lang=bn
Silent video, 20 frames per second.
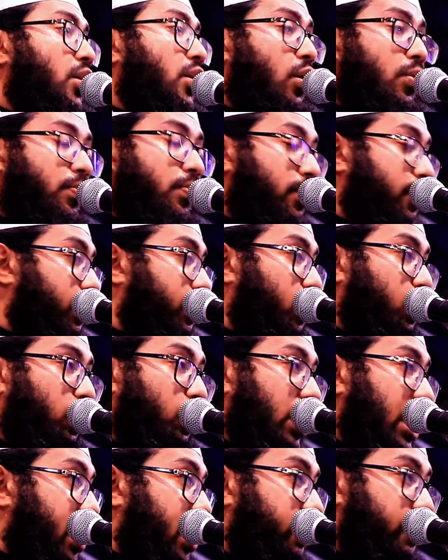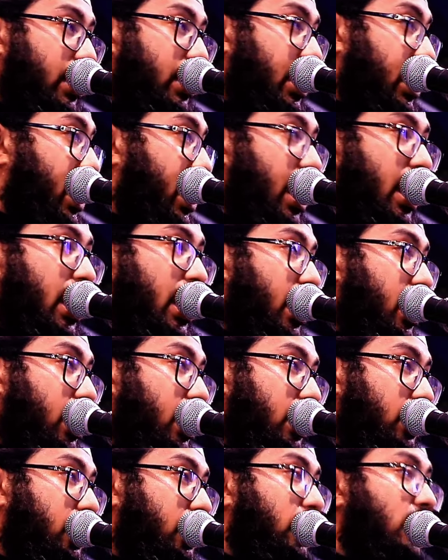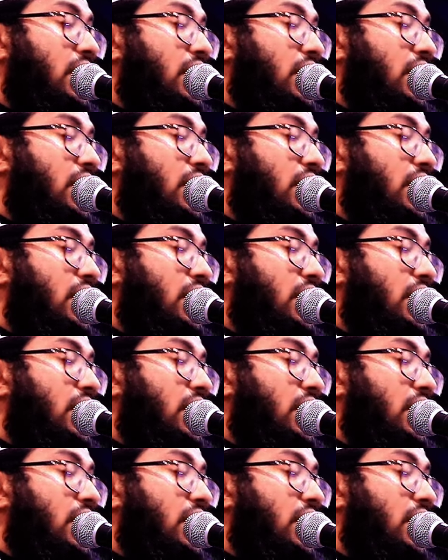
ربك بعاد